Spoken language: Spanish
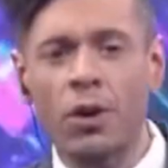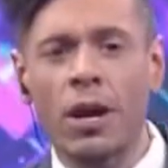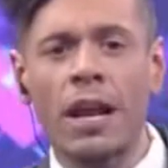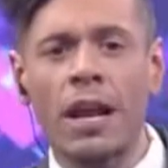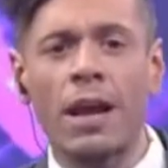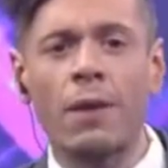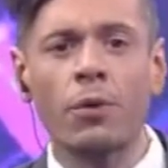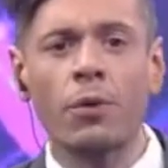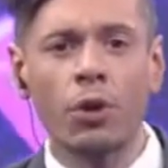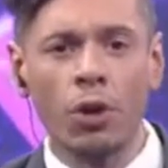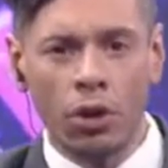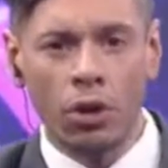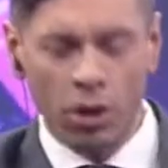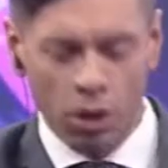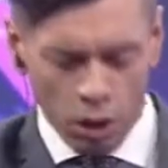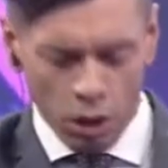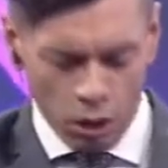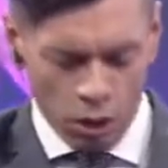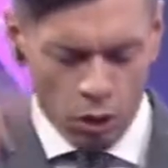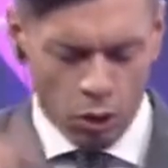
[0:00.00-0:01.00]
Calabró,
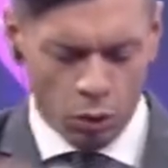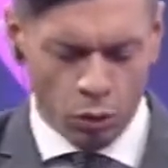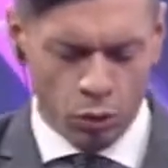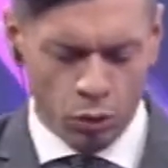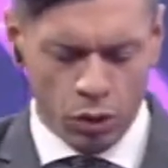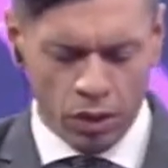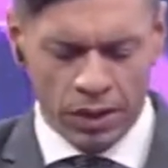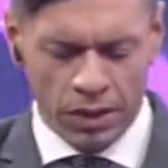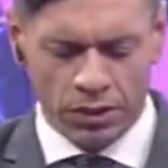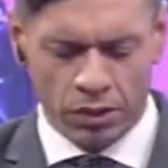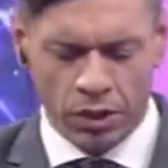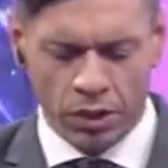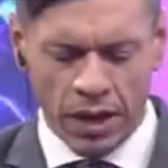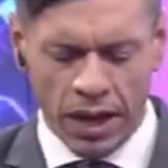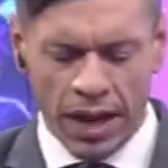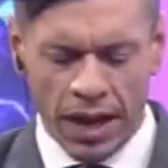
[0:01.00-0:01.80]
locutor nacional.